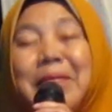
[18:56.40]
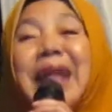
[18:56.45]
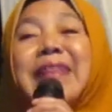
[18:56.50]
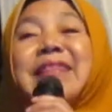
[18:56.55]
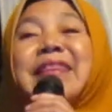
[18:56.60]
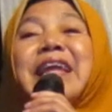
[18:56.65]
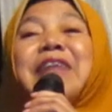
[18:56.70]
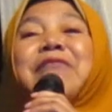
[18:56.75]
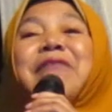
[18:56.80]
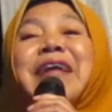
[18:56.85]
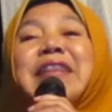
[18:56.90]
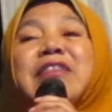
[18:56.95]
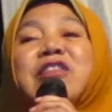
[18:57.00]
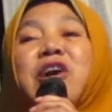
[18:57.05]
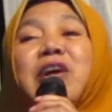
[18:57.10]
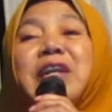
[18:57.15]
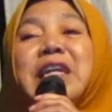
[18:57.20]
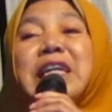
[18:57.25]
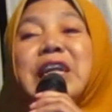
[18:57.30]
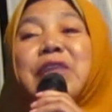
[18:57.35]
manten
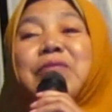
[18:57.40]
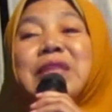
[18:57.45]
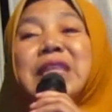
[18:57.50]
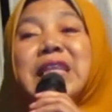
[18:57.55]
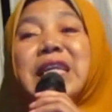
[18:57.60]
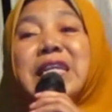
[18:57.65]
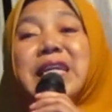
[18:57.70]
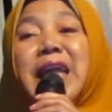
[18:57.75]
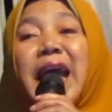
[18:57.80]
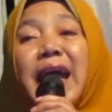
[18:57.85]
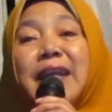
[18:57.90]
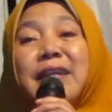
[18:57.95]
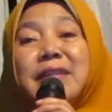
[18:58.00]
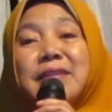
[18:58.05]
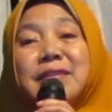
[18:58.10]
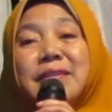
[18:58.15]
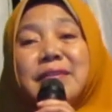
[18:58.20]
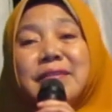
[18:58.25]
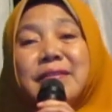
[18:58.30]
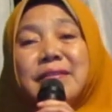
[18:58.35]
wedok niki
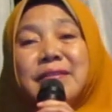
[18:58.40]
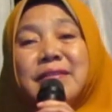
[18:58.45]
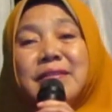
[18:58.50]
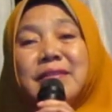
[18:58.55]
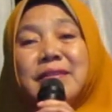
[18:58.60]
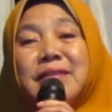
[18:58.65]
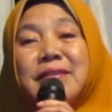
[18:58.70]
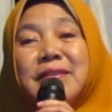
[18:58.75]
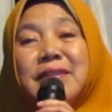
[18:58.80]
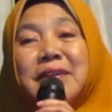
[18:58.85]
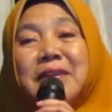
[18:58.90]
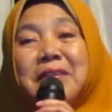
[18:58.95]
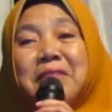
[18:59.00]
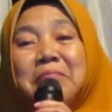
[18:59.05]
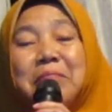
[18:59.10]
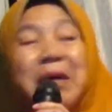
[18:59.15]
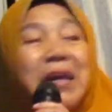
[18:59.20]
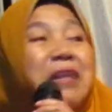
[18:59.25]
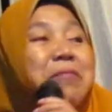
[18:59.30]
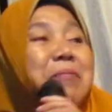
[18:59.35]
wedian
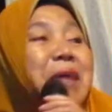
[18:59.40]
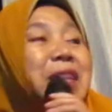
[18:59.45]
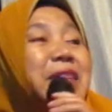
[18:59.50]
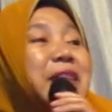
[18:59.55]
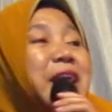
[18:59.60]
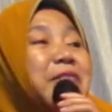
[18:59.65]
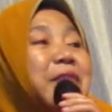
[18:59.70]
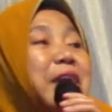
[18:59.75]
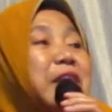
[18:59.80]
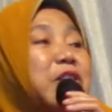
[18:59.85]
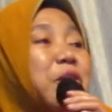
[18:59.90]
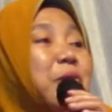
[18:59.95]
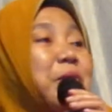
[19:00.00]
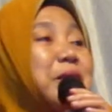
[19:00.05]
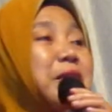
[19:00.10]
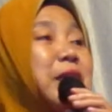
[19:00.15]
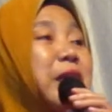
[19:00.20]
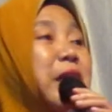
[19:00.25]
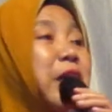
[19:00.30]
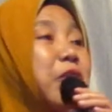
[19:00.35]
bareng manten
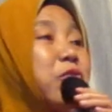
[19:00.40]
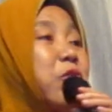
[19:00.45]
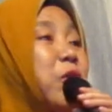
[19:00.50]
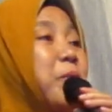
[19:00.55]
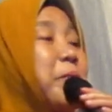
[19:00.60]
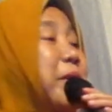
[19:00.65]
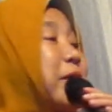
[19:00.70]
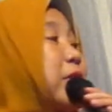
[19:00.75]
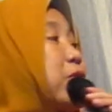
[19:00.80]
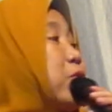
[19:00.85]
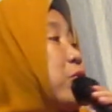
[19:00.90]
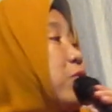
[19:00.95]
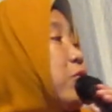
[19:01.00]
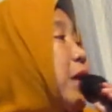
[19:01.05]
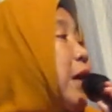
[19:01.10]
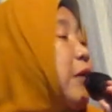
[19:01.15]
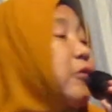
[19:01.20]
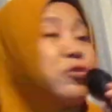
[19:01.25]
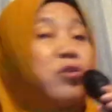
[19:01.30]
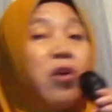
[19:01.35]
wedok wedian aku kok bengi
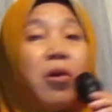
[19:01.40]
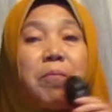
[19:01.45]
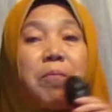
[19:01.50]
turu karo